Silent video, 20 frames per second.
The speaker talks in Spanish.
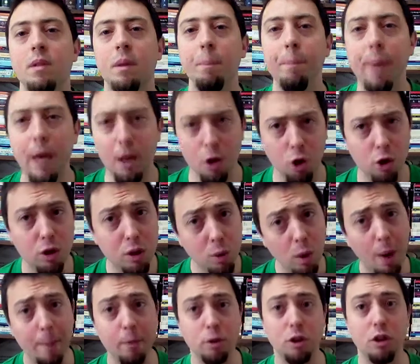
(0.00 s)
Bien,
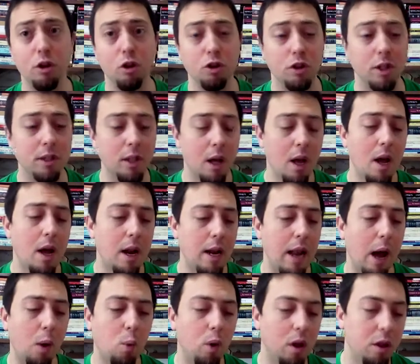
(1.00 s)
continuamos entonces.
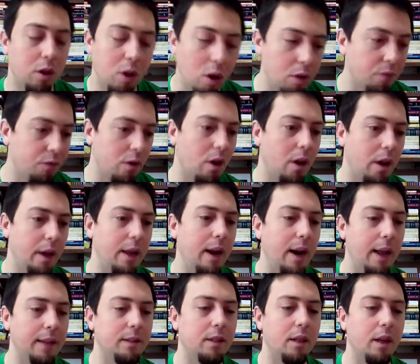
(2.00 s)
La cuestión
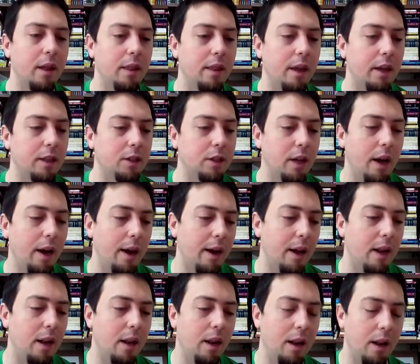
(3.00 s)
era la siguiente. Ya
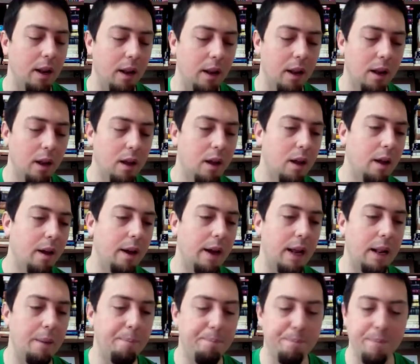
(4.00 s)
el,
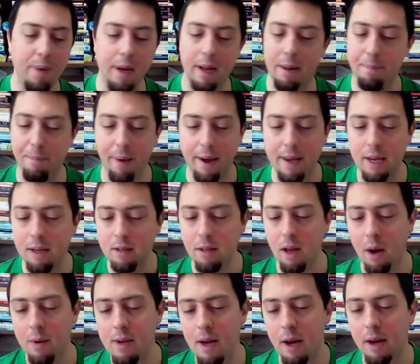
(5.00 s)
país
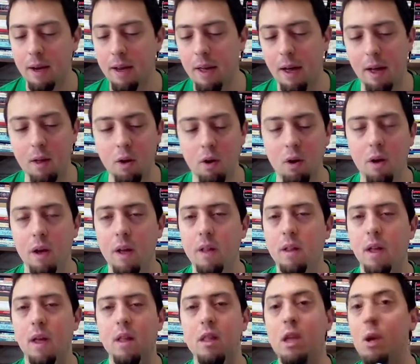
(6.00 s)
había quedado
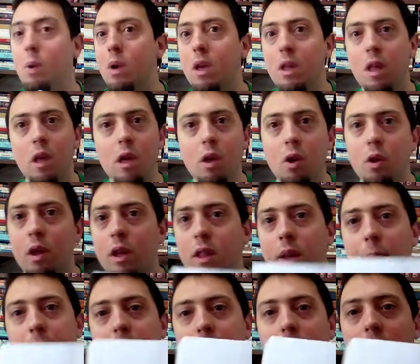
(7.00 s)
este, dividido de
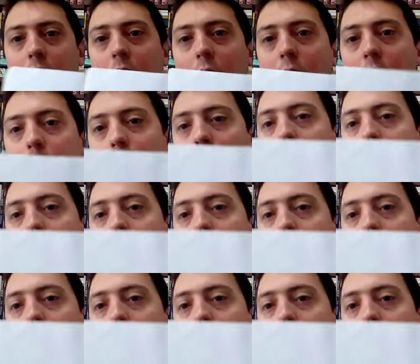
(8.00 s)
esta manera que lo habíamos